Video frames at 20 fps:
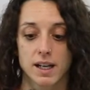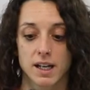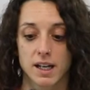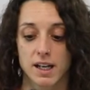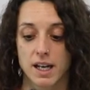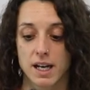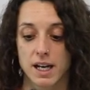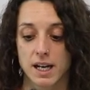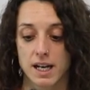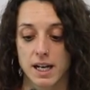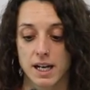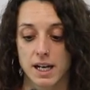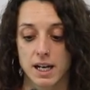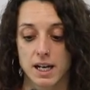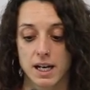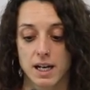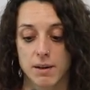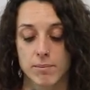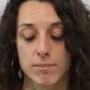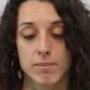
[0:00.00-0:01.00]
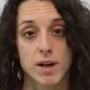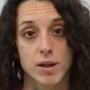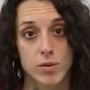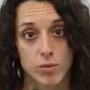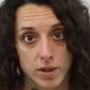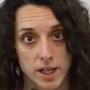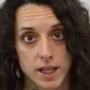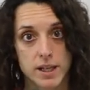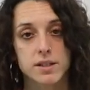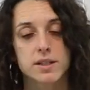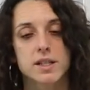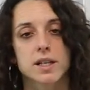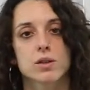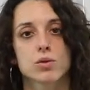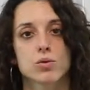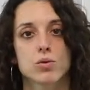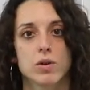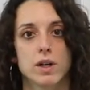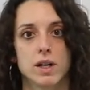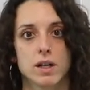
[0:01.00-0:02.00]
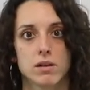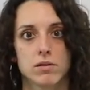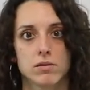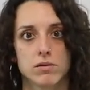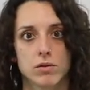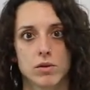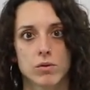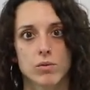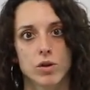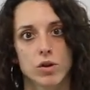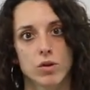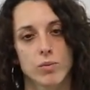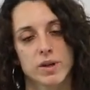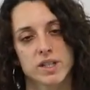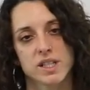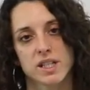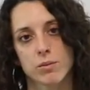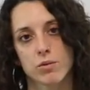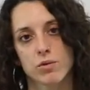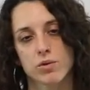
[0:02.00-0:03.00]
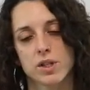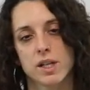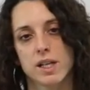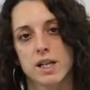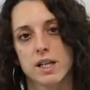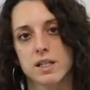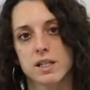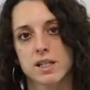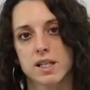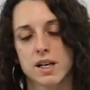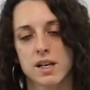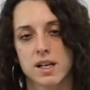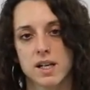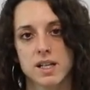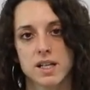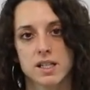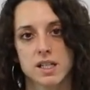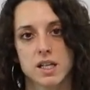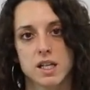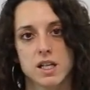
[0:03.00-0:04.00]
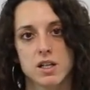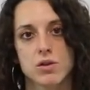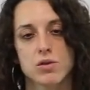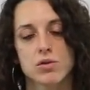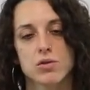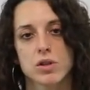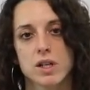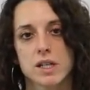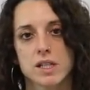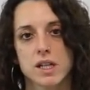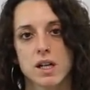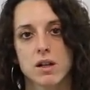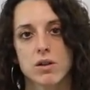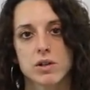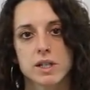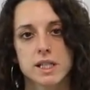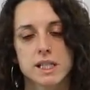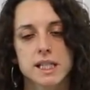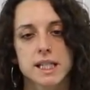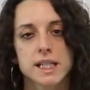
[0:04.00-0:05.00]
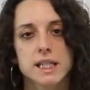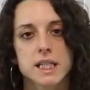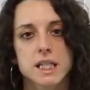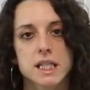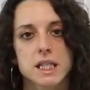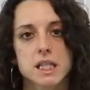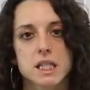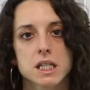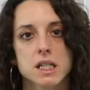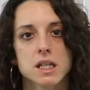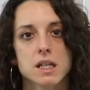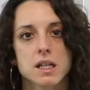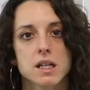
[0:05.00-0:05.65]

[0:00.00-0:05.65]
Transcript: la madurez sexual, cuando pasamos de ser niñas y niños a ser adolescentes.